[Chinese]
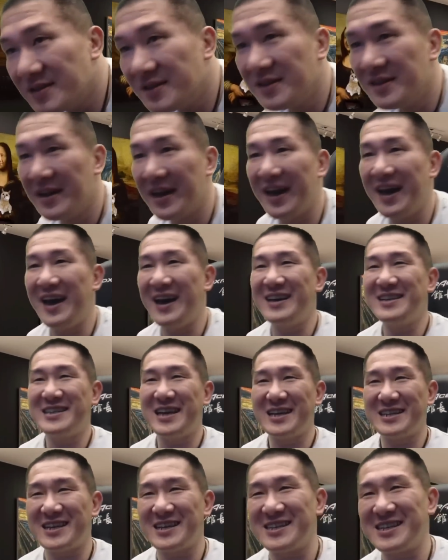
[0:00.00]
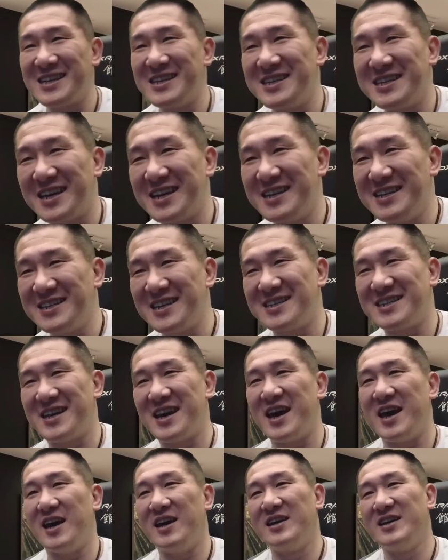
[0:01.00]
哎，谢谢星星，谢谢
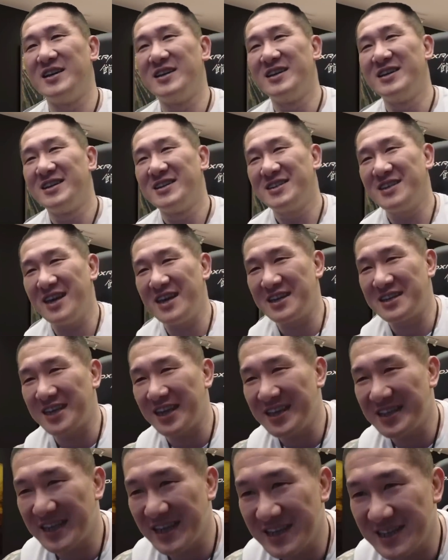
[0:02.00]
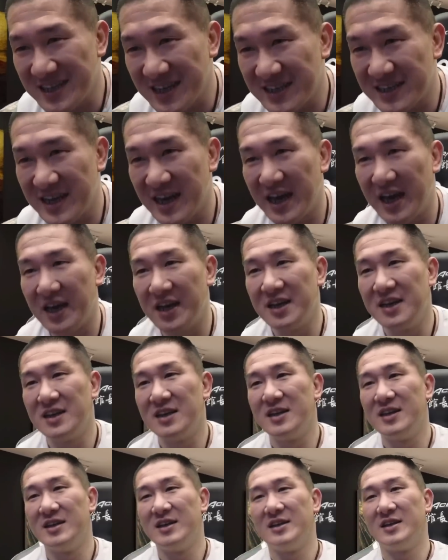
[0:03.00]
谢谢星星，谢谢
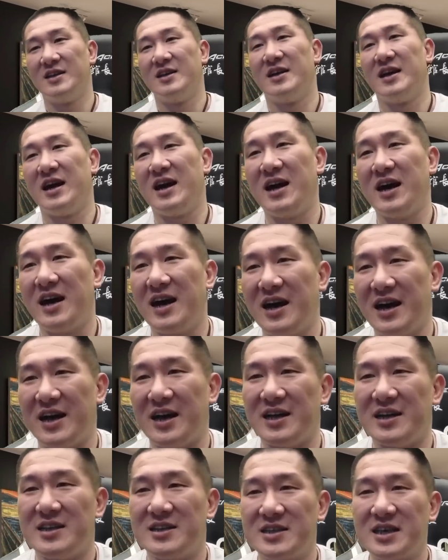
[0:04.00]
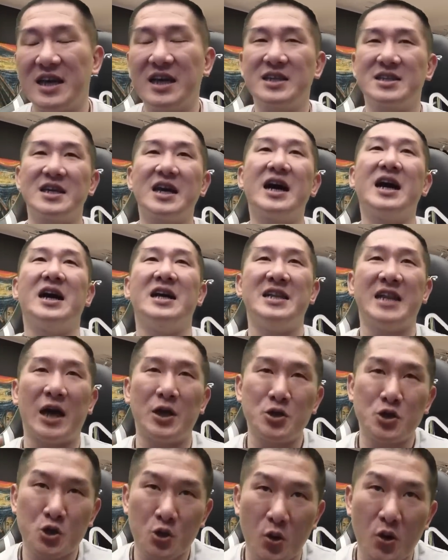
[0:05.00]
啊！这个这个很
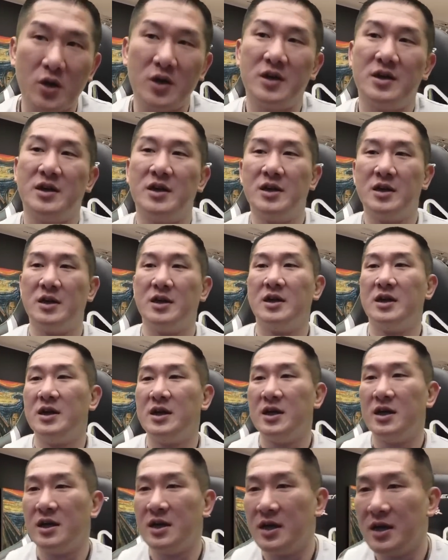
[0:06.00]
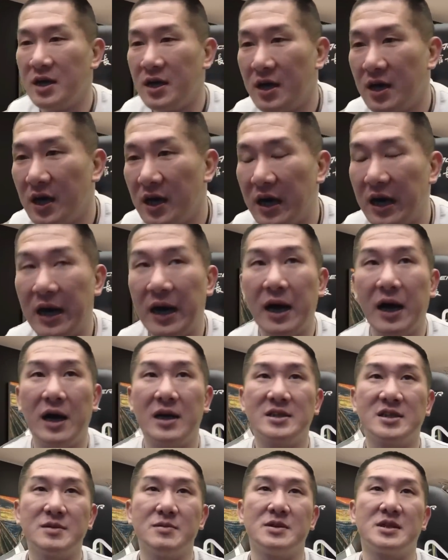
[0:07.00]
难说啊，
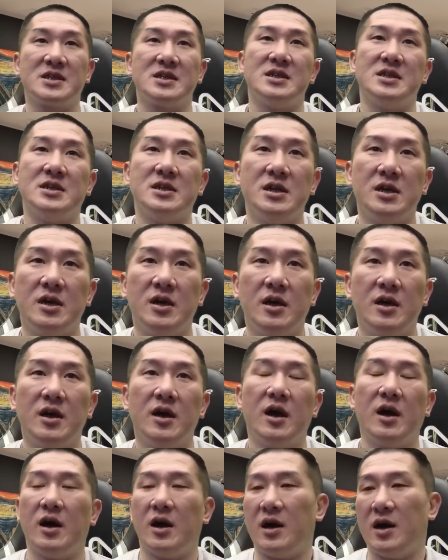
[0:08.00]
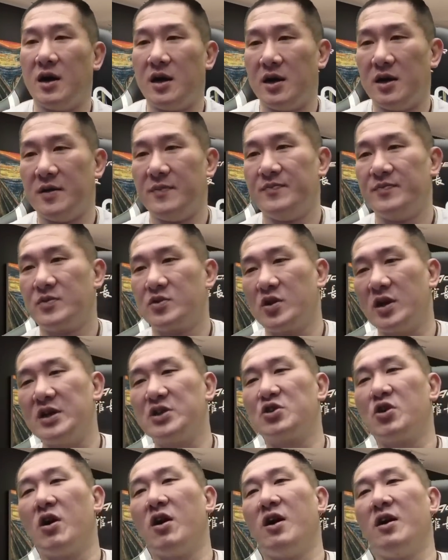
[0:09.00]
是不是？哦，所以
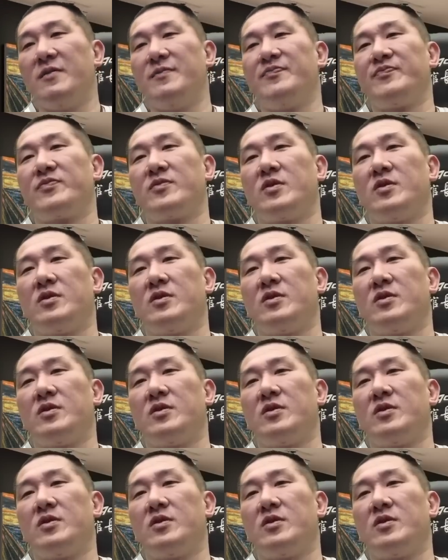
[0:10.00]
说